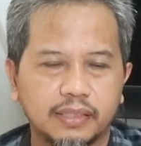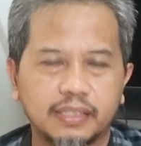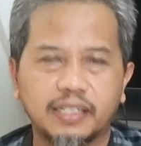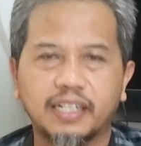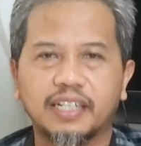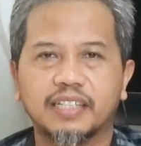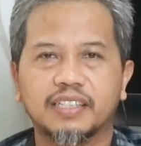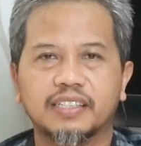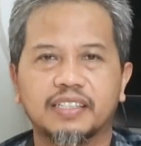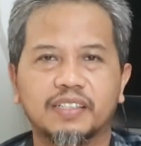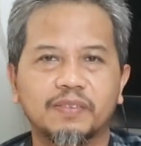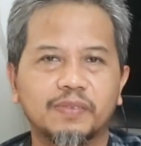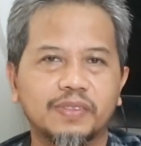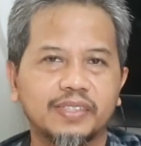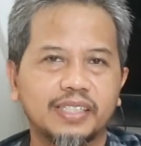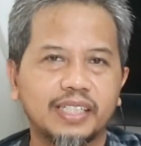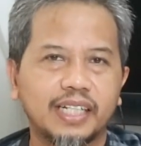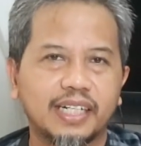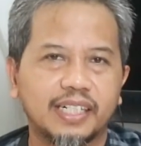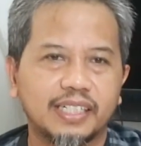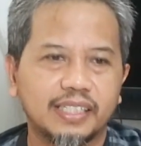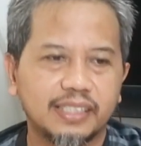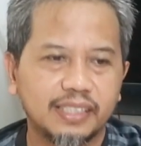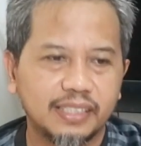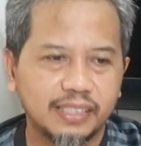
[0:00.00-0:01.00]
nah
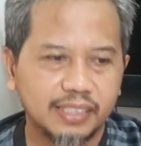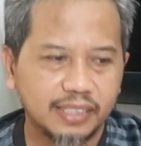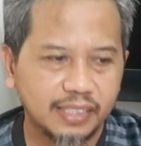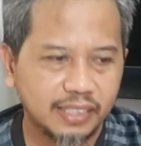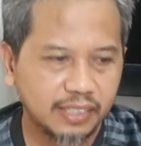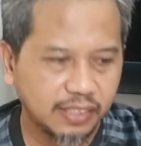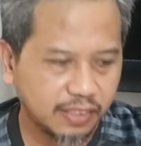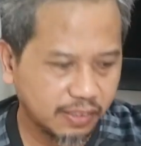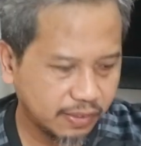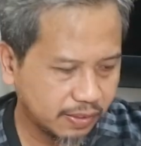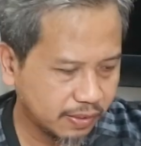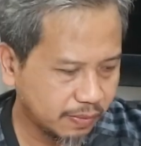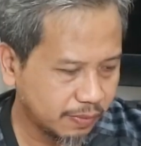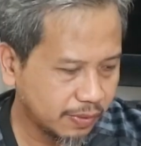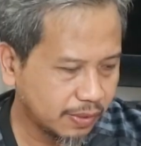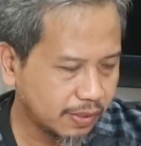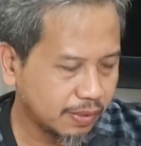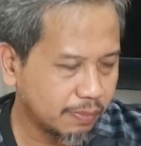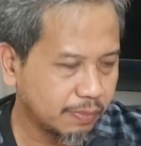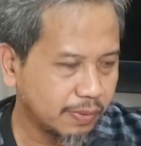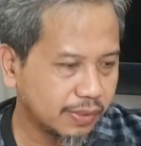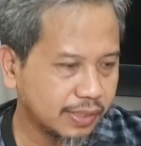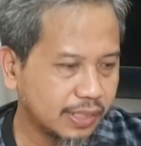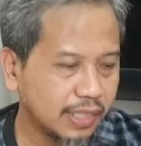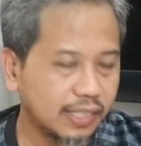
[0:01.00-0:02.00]
kemudian
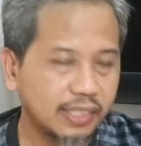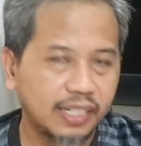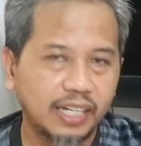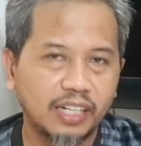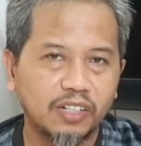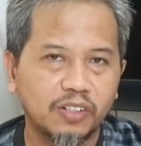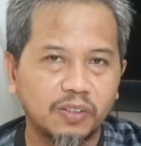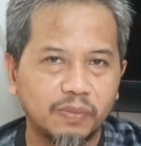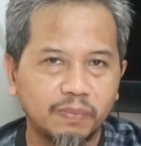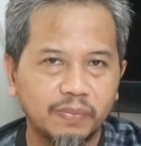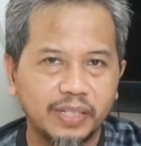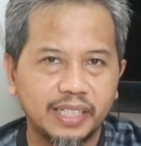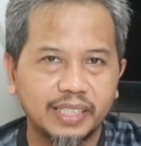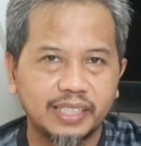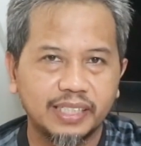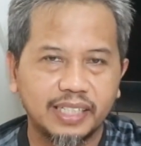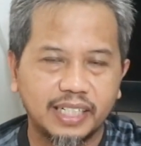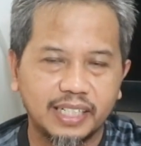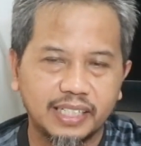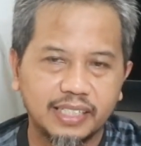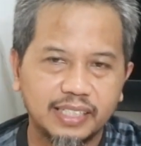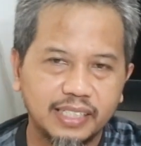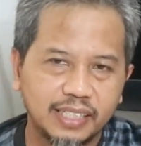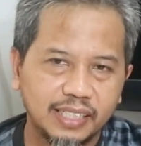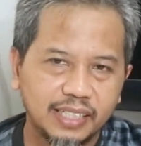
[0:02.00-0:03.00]
ngomong-ngomong tentang komplain
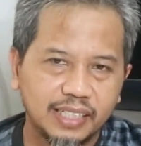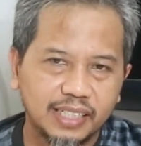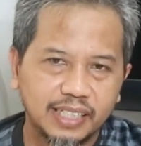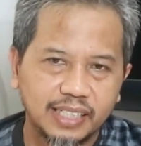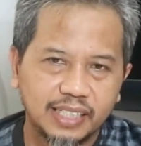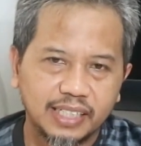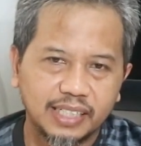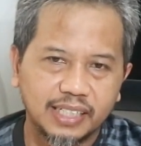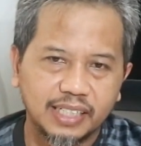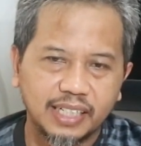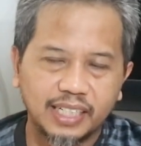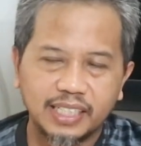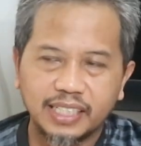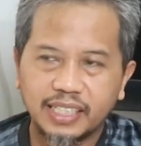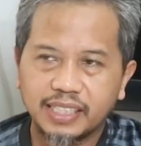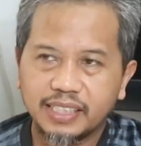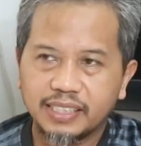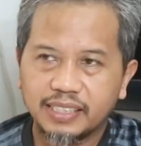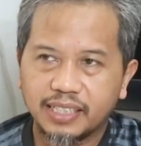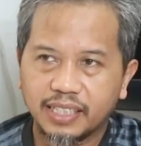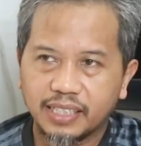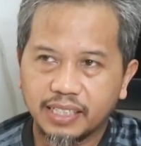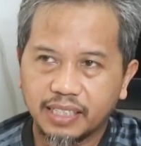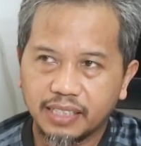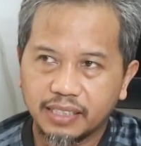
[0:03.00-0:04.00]
ya
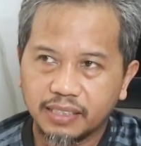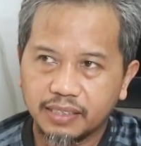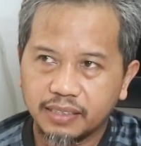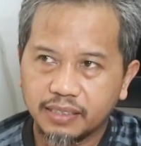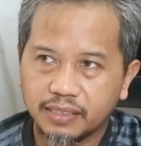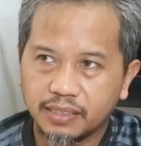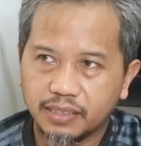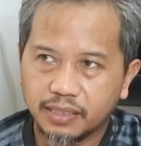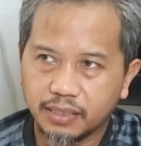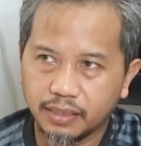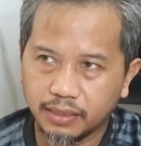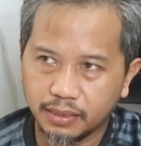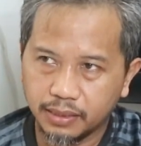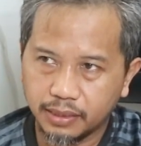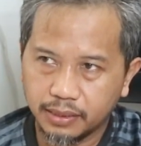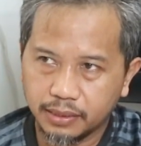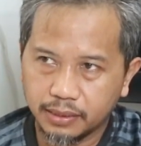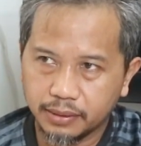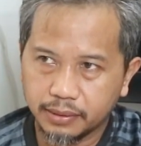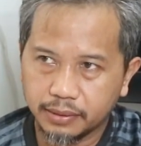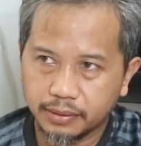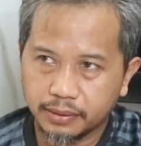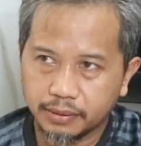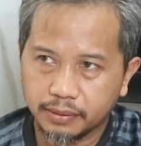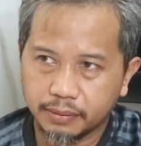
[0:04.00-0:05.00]
kalian jangan
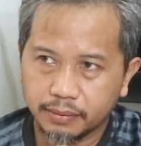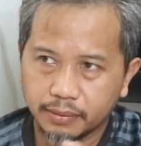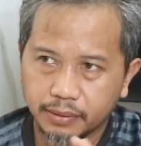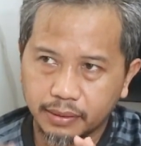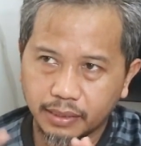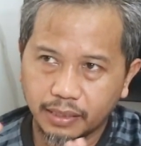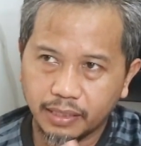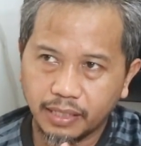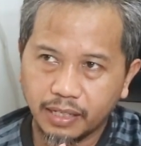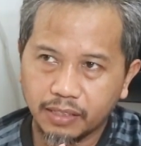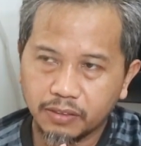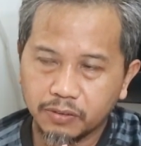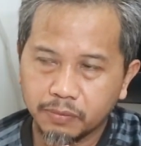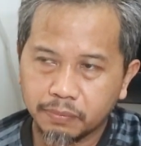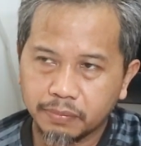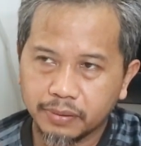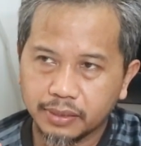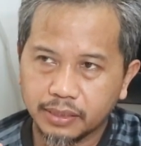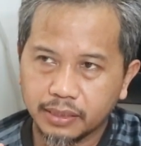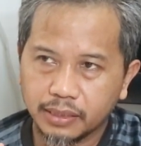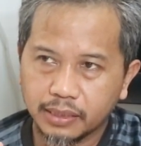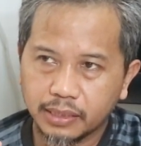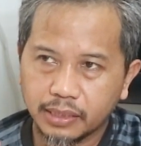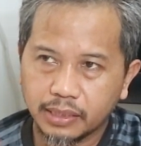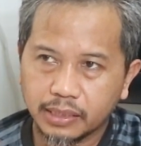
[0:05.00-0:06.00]
eh, terlalu
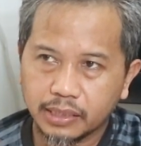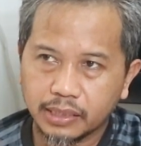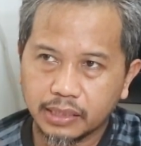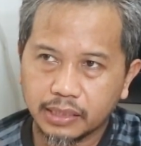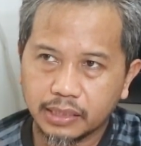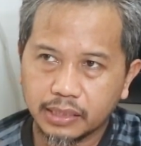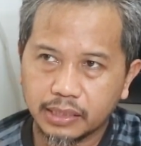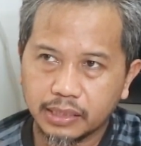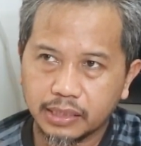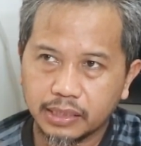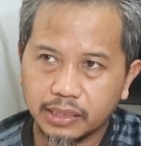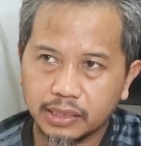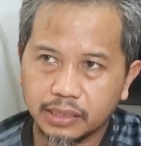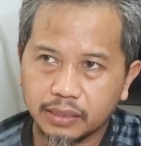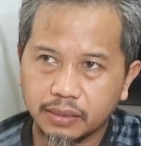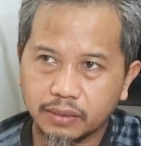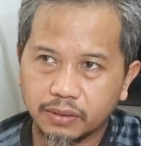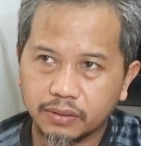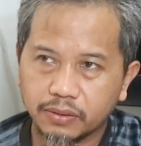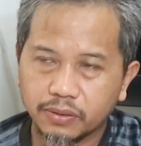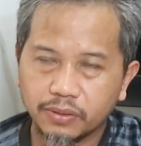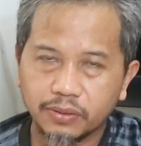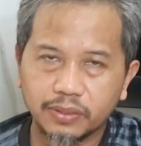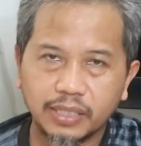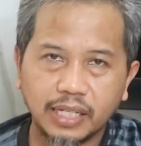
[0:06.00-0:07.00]
ber
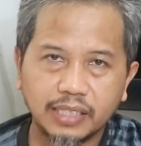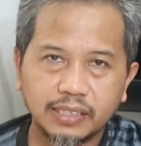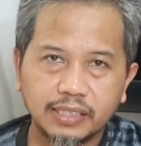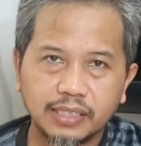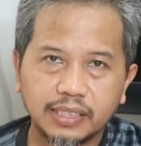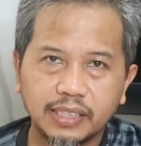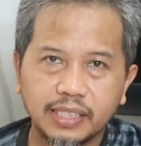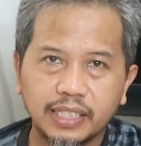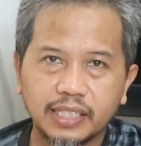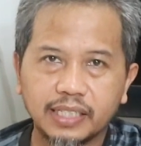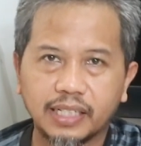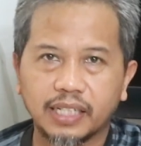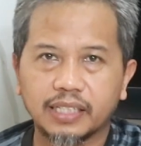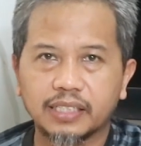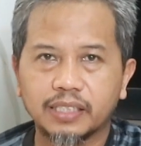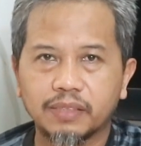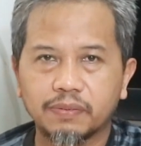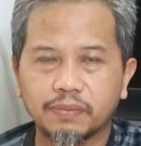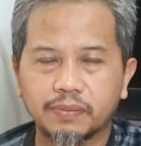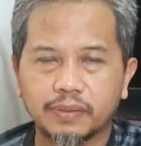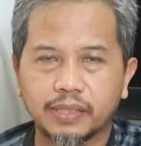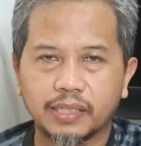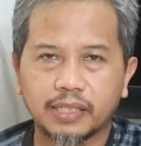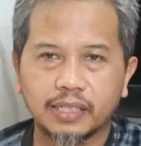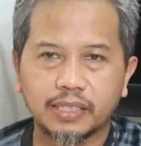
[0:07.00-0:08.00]
konotasi
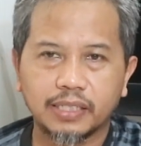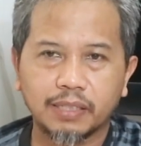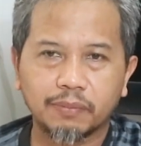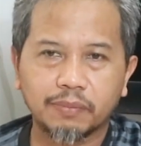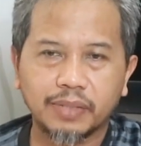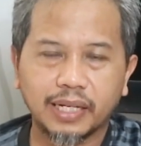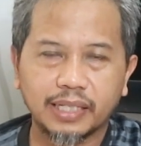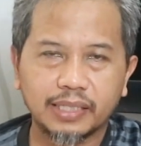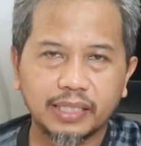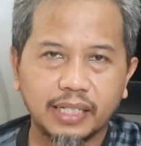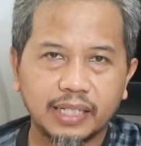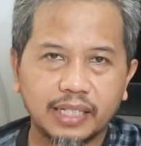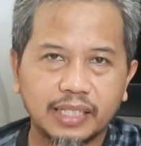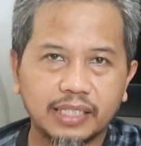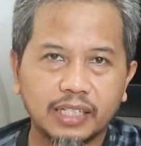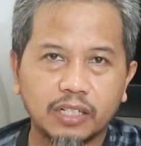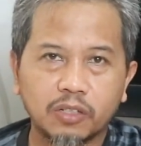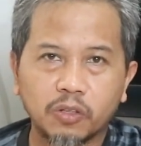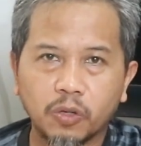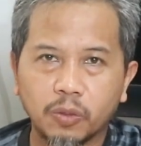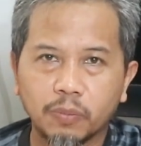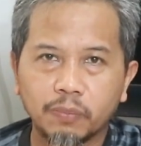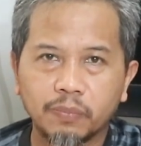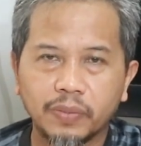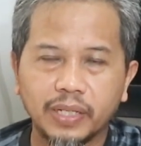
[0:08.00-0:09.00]
negatif terhadap
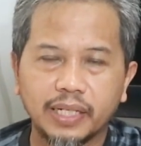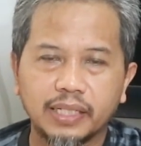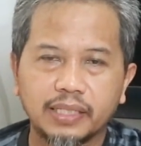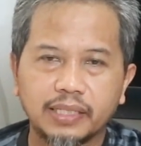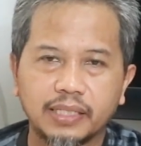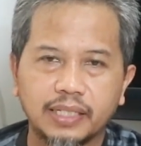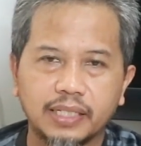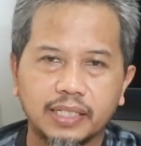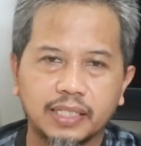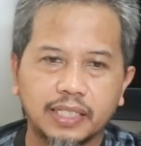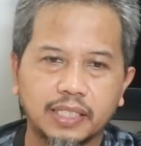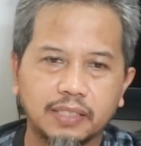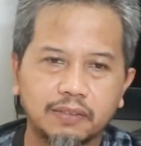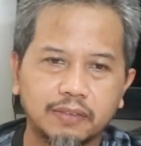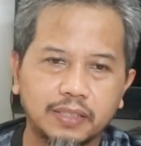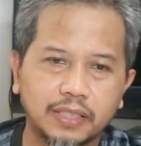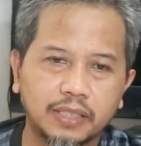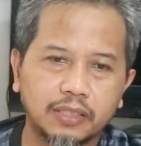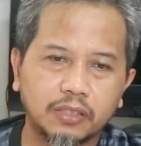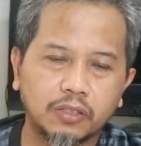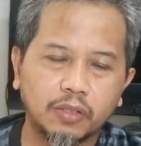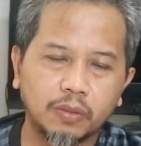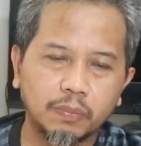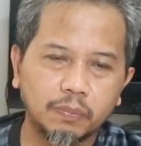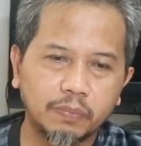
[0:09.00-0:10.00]
kata-kata komplain ya
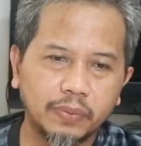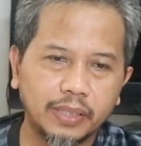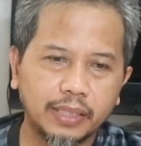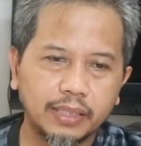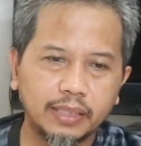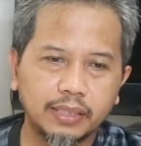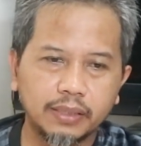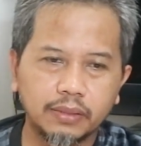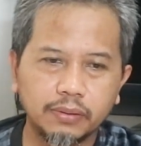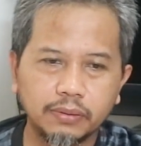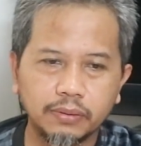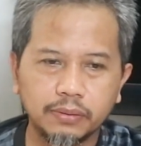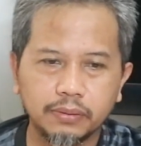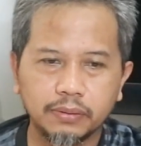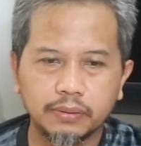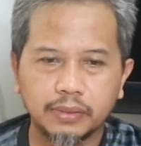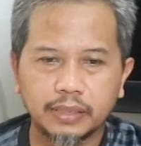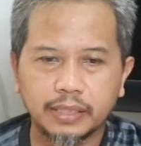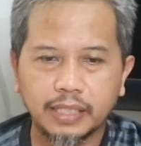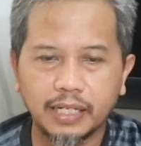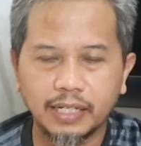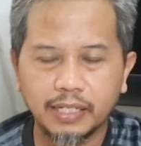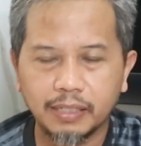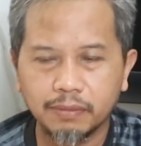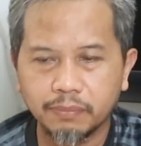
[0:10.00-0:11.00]
kawan. Komplain itu
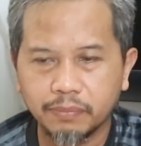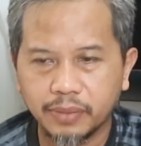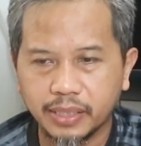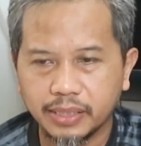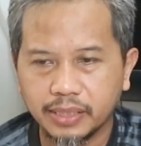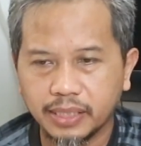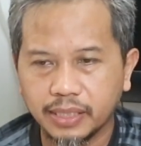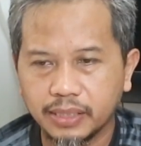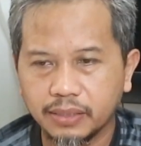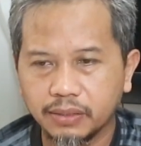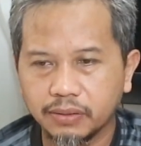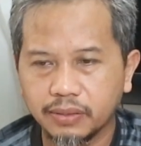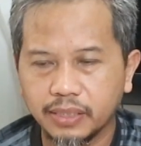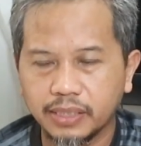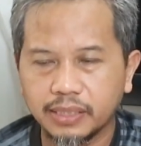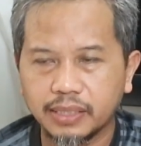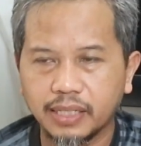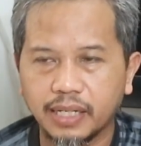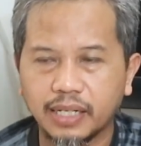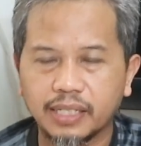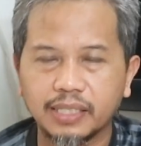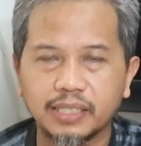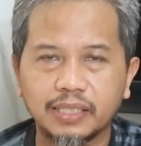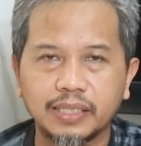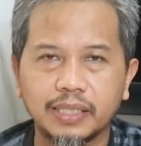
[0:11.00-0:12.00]
dalam bahasa
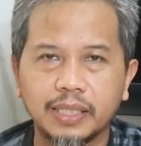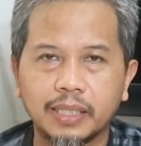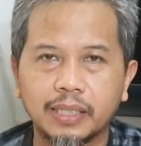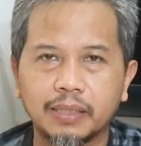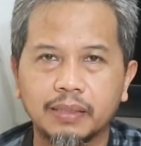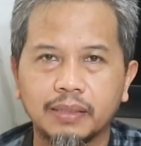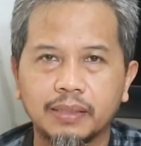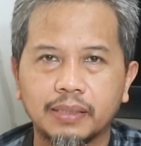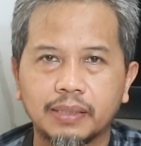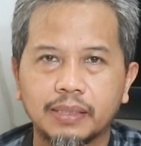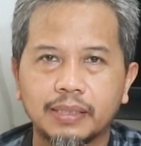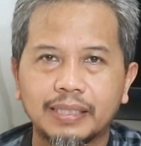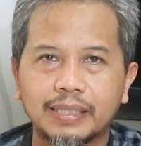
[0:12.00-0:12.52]
Indonesia artinya